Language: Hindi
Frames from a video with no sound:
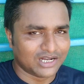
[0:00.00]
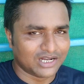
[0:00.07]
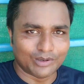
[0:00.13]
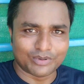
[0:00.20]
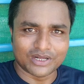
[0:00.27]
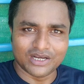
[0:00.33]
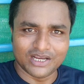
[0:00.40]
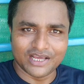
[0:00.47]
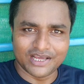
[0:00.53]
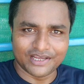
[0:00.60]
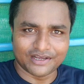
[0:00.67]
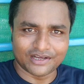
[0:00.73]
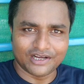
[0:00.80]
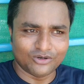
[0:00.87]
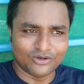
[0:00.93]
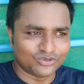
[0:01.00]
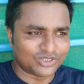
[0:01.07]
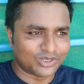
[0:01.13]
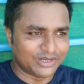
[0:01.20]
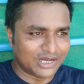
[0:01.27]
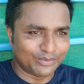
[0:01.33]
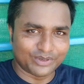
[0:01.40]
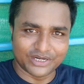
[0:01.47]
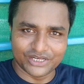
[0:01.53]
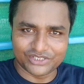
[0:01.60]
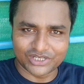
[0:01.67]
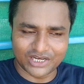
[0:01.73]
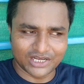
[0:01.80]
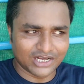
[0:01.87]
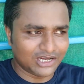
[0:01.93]
कपड़ा ले आइएगा वो सब यहाँ पर नहीं
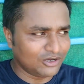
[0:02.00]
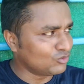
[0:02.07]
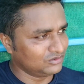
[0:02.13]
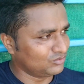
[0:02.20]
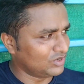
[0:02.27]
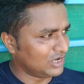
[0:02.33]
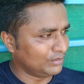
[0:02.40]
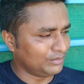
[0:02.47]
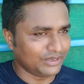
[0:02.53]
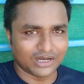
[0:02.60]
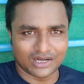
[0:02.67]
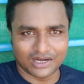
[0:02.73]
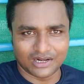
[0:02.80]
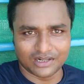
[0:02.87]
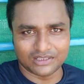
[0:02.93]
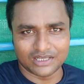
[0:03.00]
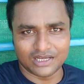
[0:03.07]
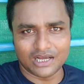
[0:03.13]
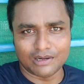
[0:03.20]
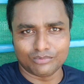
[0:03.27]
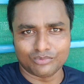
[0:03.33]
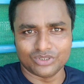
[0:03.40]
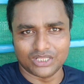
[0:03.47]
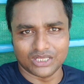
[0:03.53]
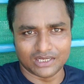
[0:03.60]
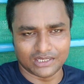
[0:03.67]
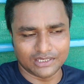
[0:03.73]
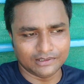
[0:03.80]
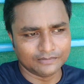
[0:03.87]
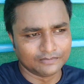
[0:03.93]
चलेगा वहाँ पे रखा रहता है आपको
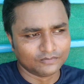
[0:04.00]
देंगे